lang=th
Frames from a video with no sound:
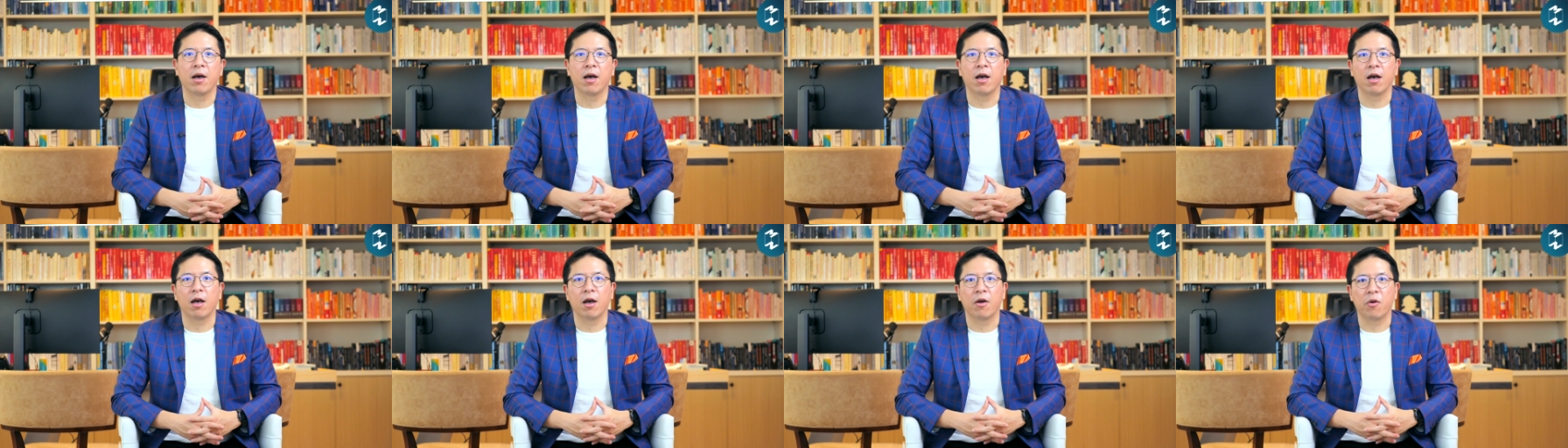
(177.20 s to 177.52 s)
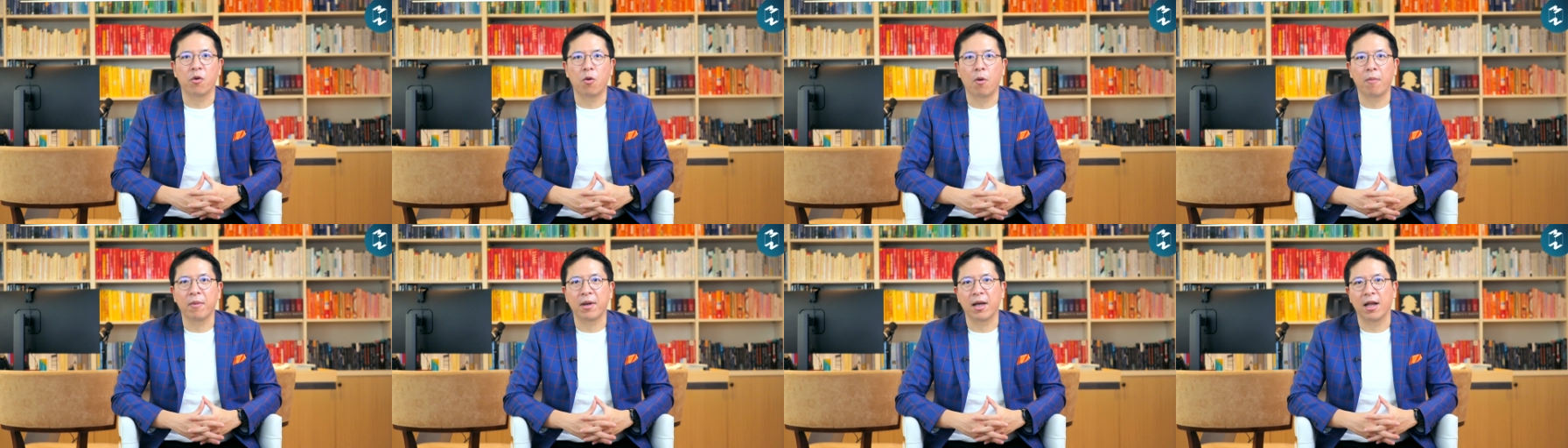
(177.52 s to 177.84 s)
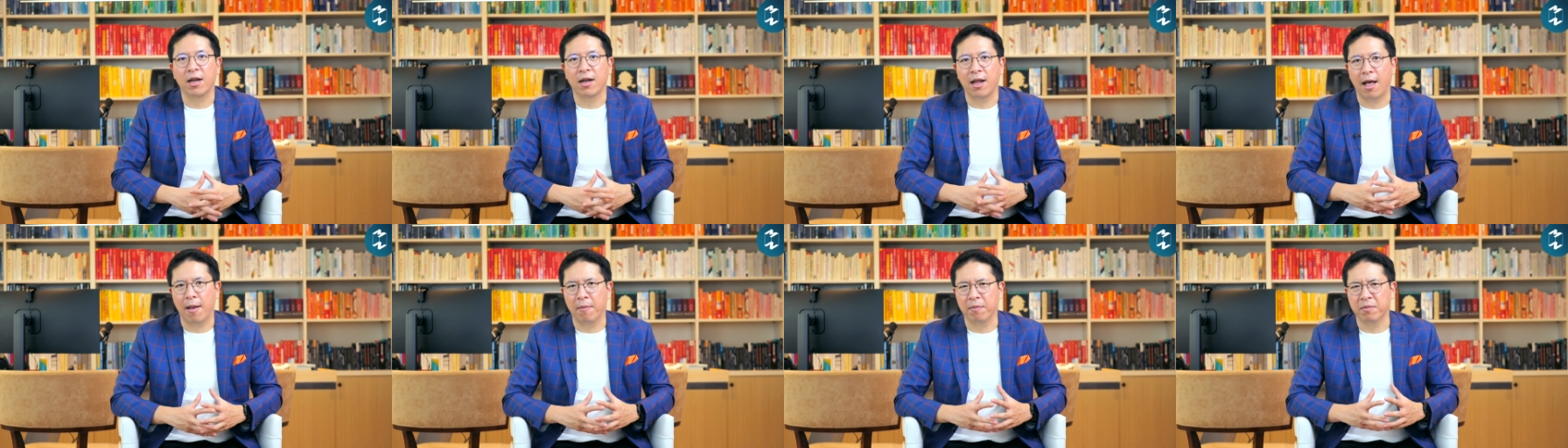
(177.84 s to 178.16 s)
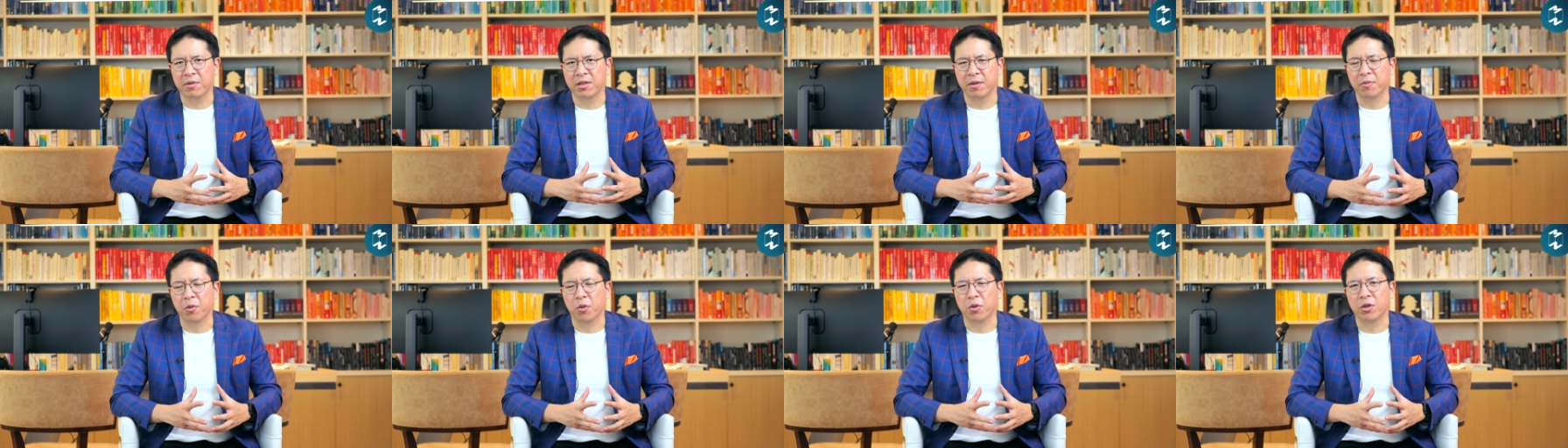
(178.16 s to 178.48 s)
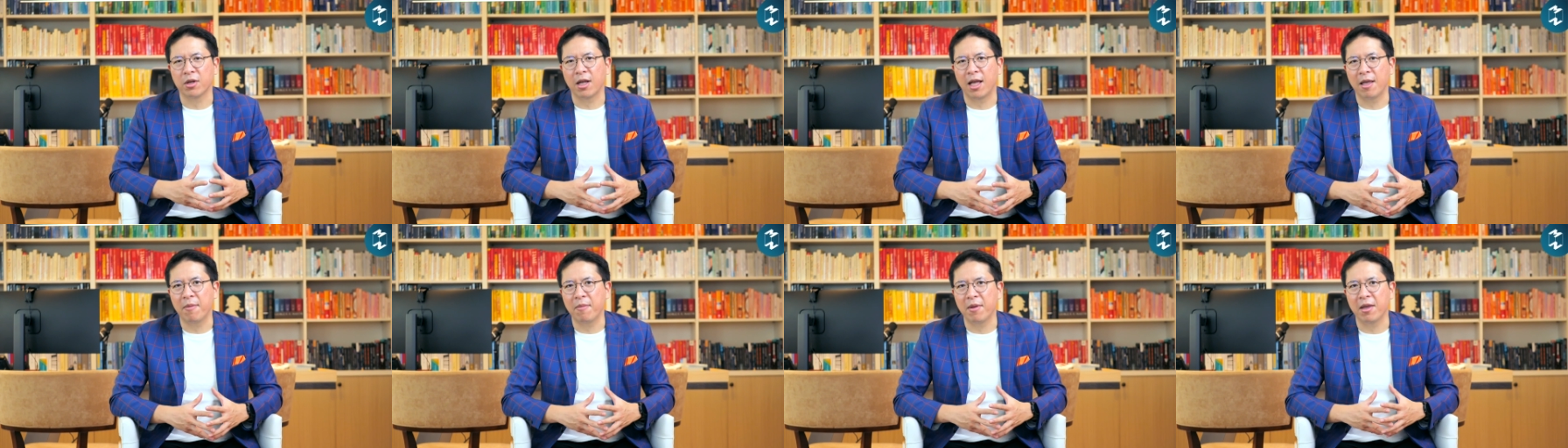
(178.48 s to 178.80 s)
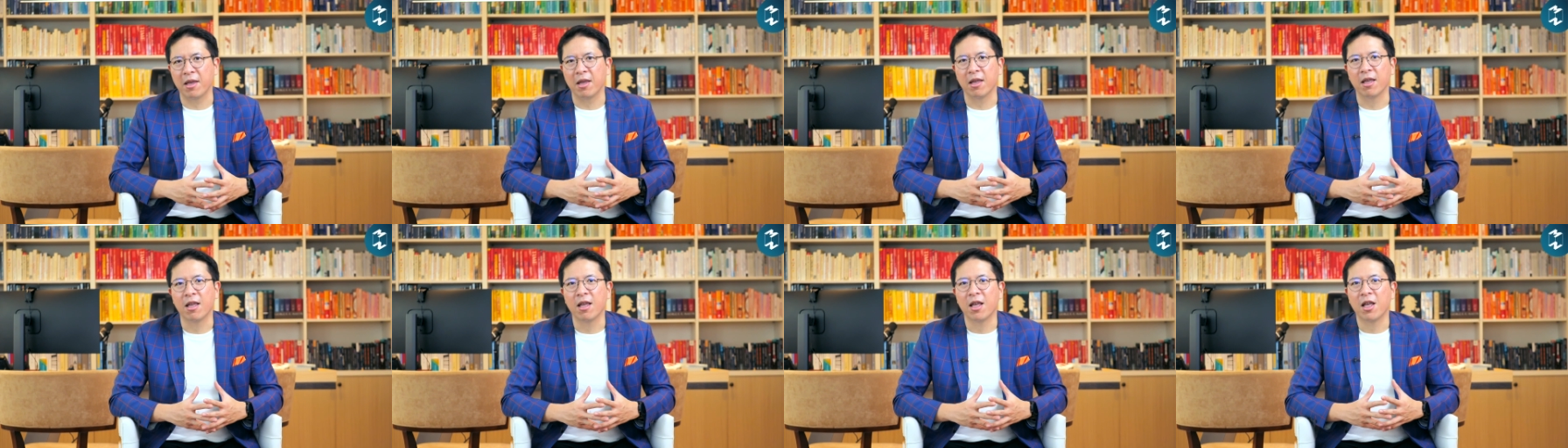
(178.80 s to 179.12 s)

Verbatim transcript: มาร่วมกันทำสมุดให้มี